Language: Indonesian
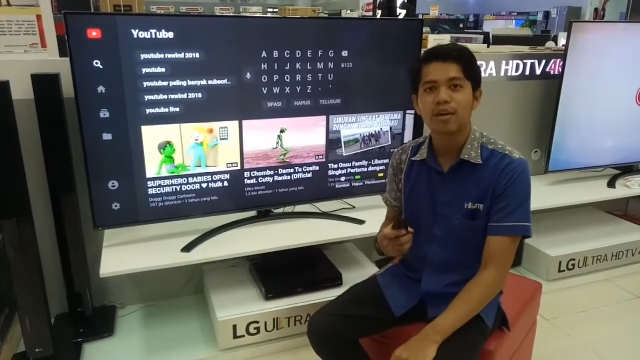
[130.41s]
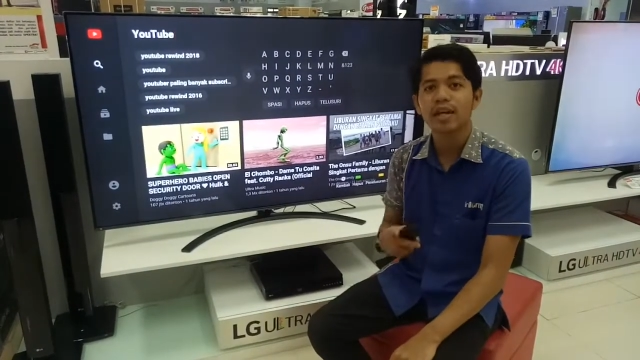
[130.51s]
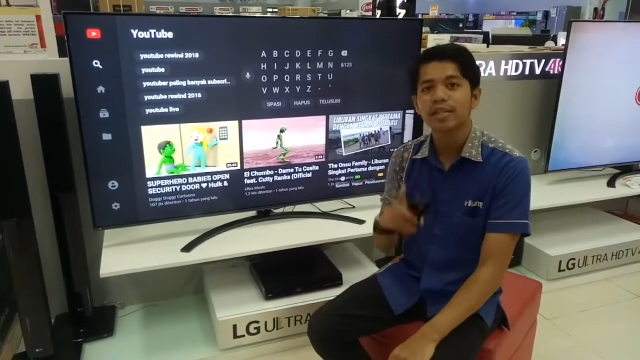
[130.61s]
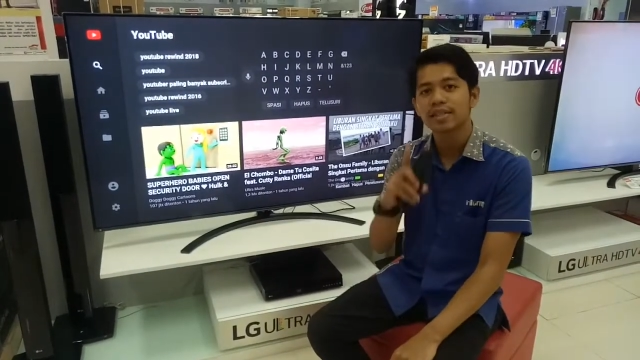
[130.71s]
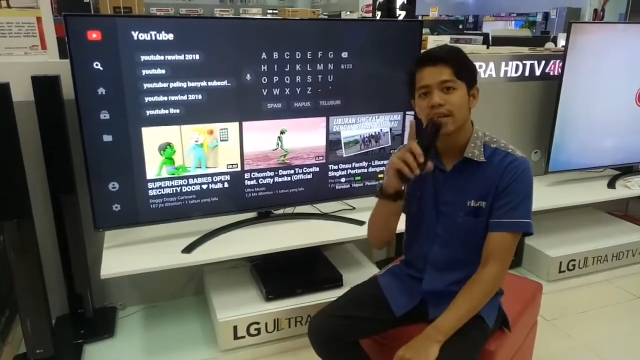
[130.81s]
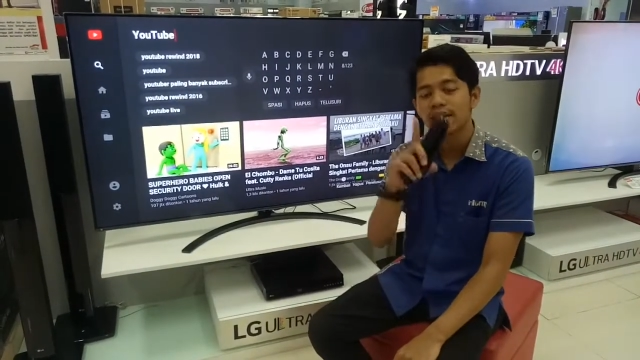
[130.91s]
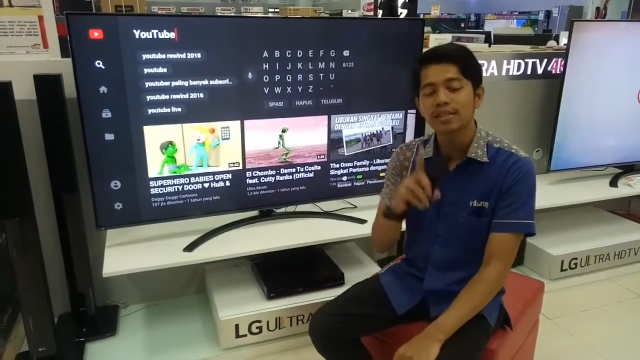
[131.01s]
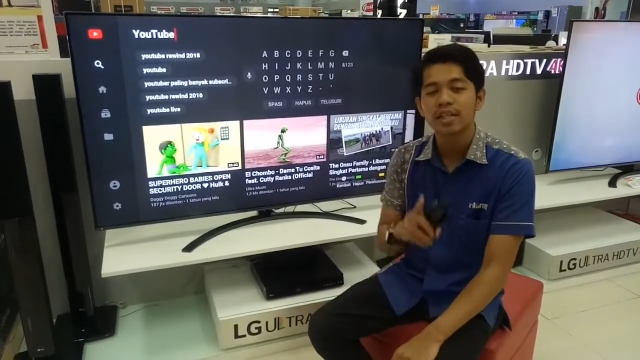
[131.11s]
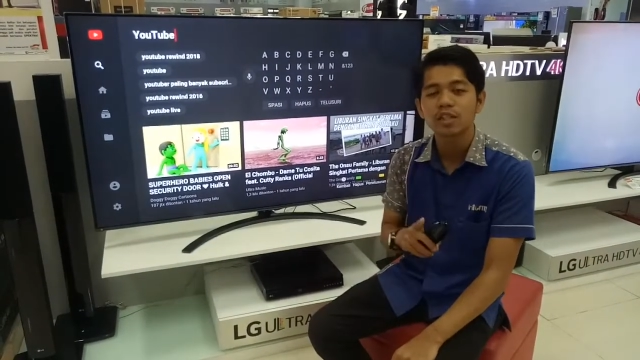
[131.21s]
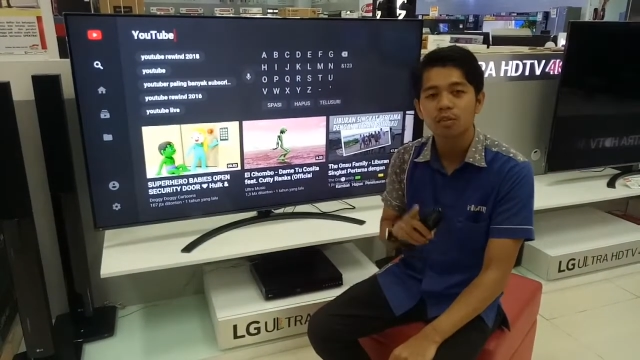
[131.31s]
Oke, sekarang
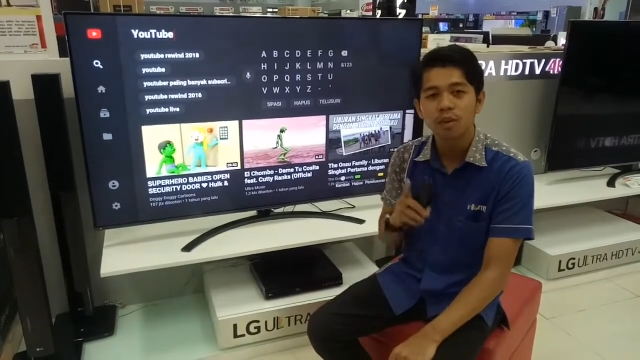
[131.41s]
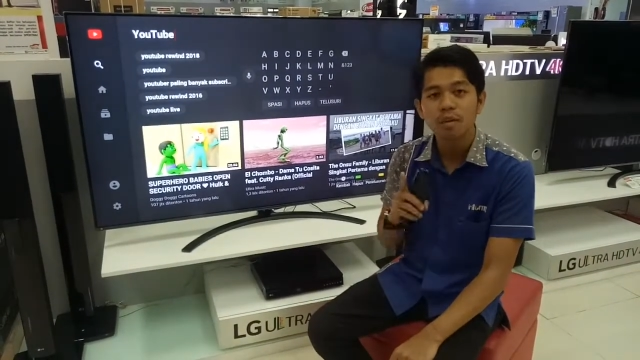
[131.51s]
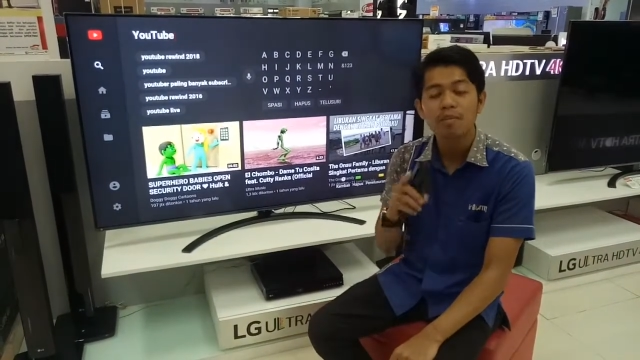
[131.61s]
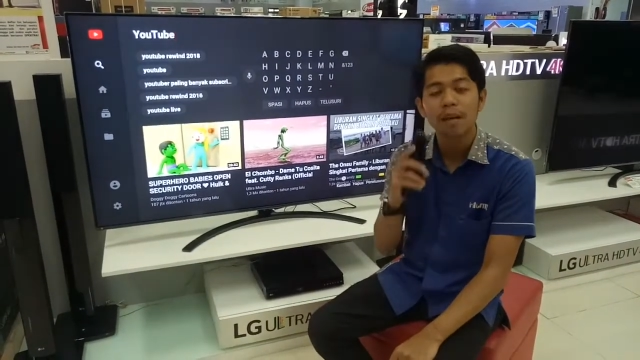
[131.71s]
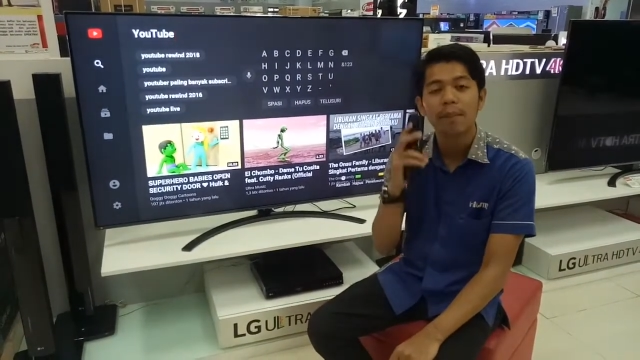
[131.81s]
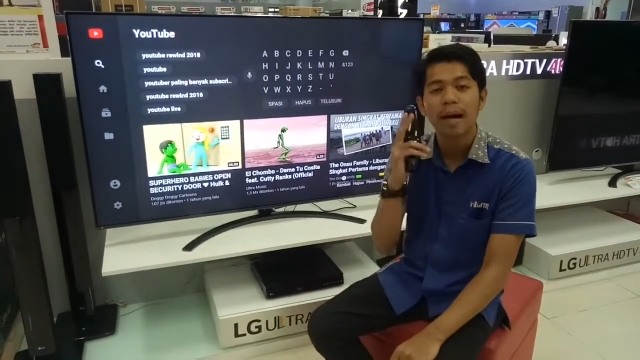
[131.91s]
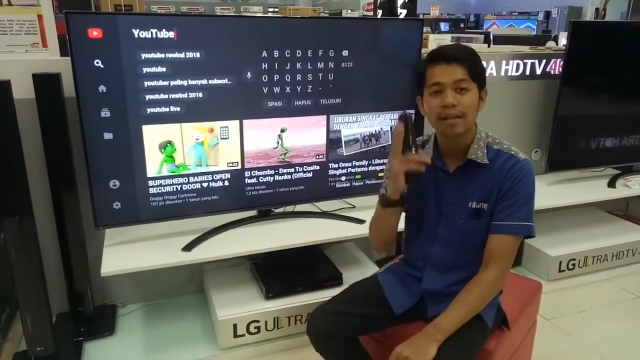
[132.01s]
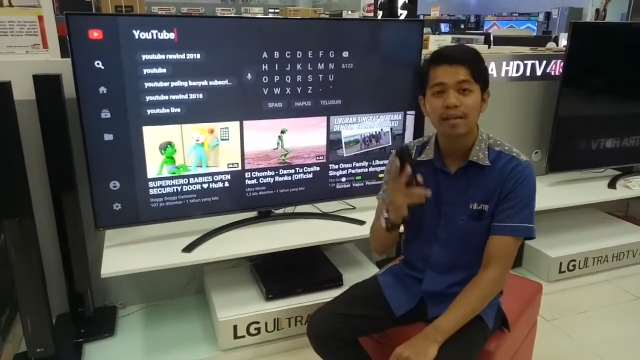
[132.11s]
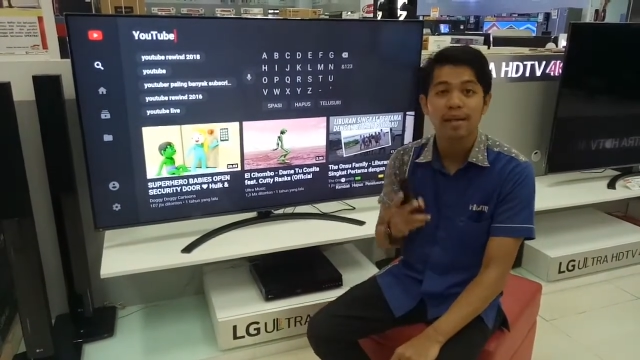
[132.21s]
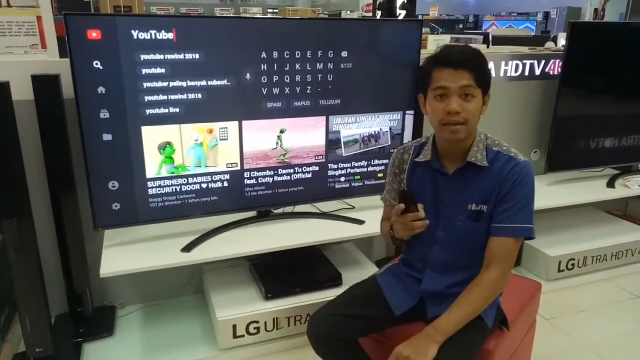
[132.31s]
saya coba beberapa
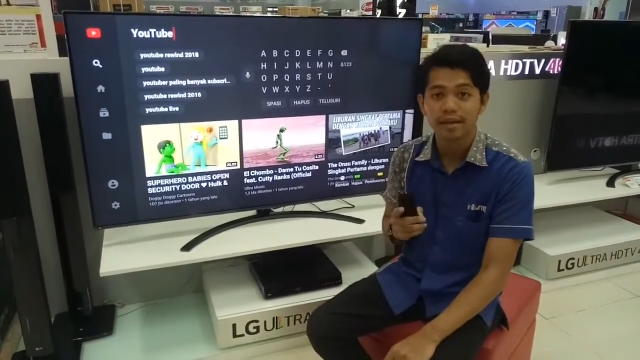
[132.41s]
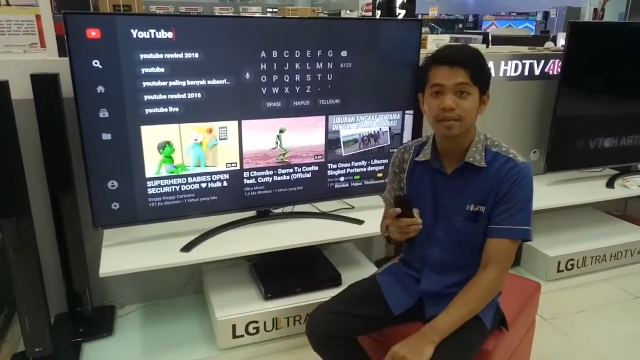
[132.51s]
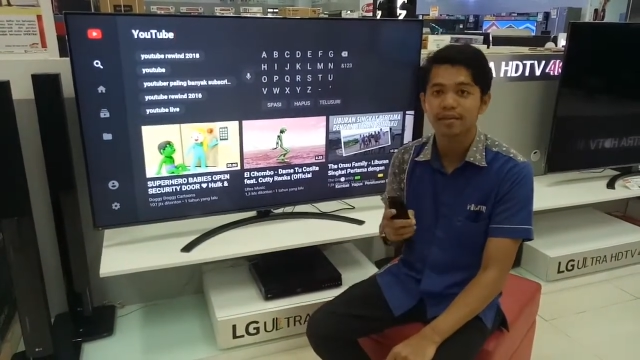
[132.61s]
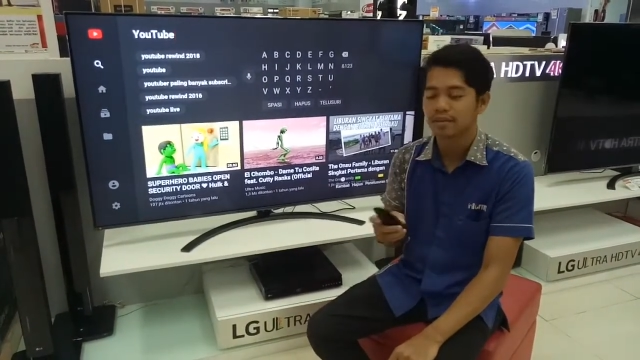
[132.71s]
kata ya.